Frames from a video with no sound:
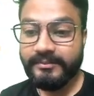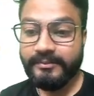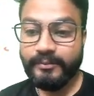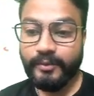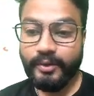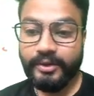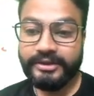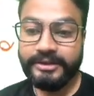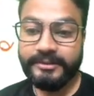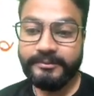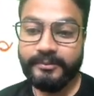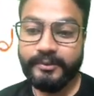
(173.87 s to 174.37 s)

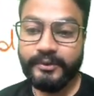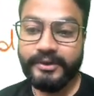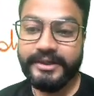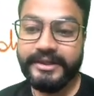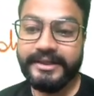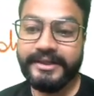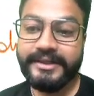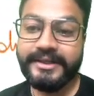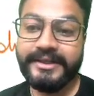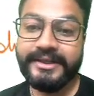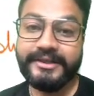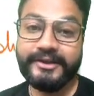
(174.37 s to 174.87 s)
बहुत
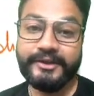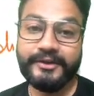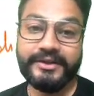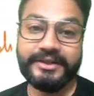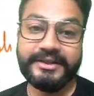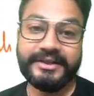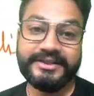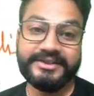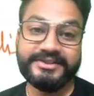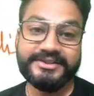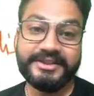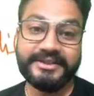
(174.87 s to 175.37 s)
इंपॉर्टेंट है क्योंकि
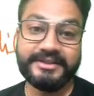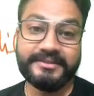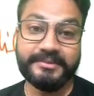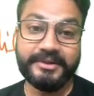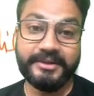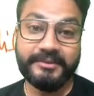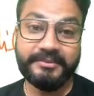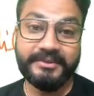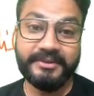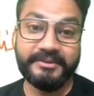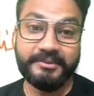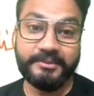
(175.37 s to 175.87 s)
डिस्ट्रिक्ट
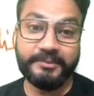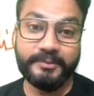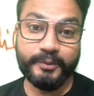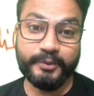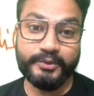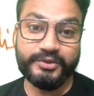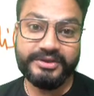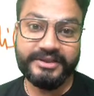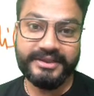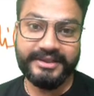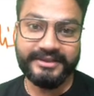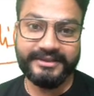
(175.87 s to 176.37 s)
कभी कभी
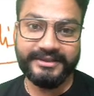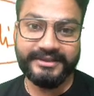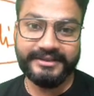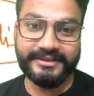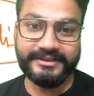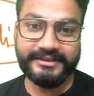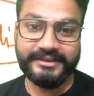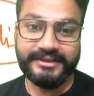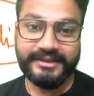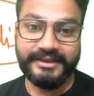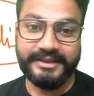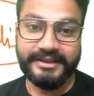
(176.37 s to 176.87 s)
पूछ लेता
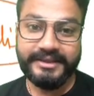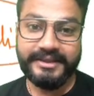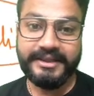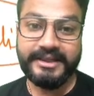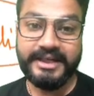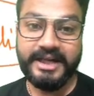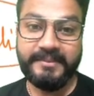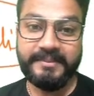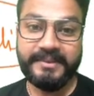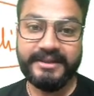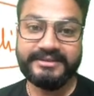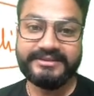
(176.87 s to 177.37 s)
है कि
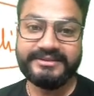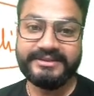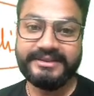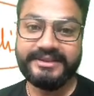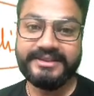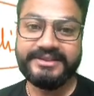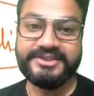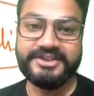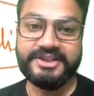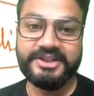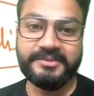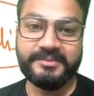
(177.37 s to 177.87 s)
आप ऐसी
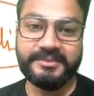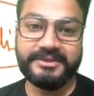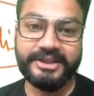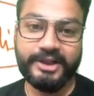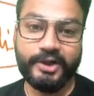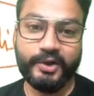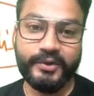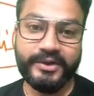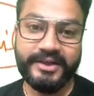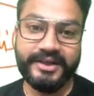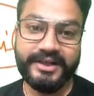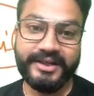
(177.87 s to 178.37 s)
डिस्ट्रिक्ट में
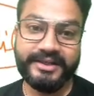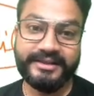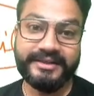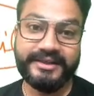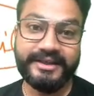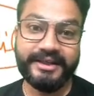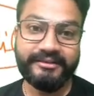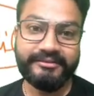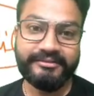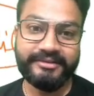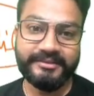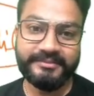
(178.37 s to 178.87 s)
जाओगे यहाँ
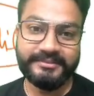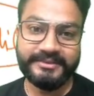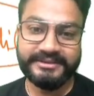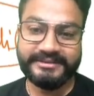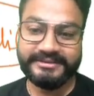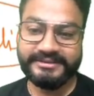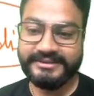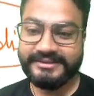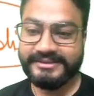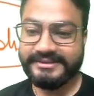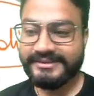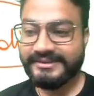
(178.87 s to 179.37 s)
क्या
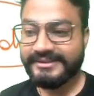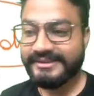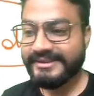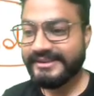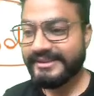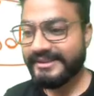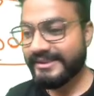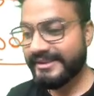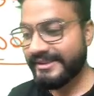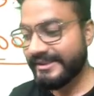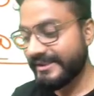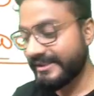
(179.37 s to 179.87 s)
फेमस है
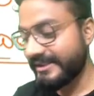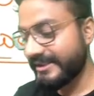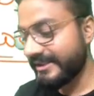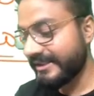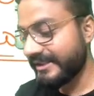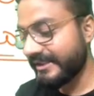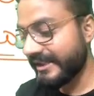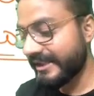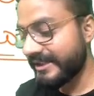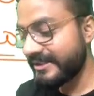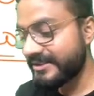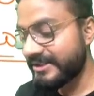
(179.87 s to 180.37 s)

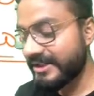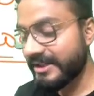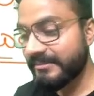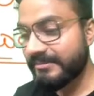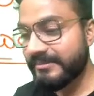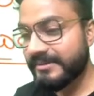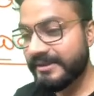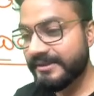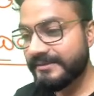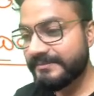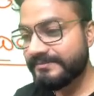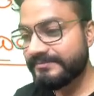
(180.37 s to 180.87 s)
नेक्स्ट
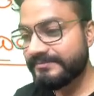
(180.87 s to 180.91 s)
आपका